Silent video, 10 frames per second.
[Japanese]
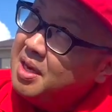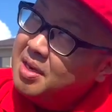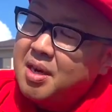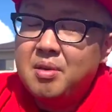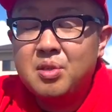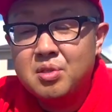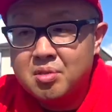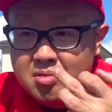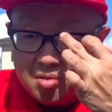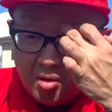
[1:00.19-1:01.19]
回
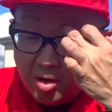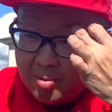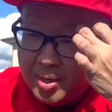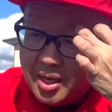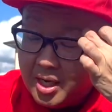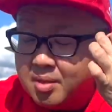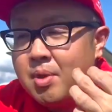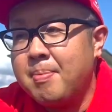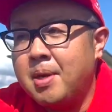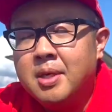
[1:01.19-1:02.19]
作ってるかな、毎回でも
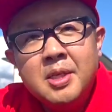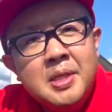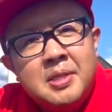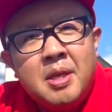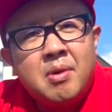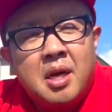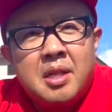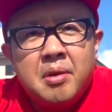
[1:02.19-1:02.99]
やっぱり出るかなって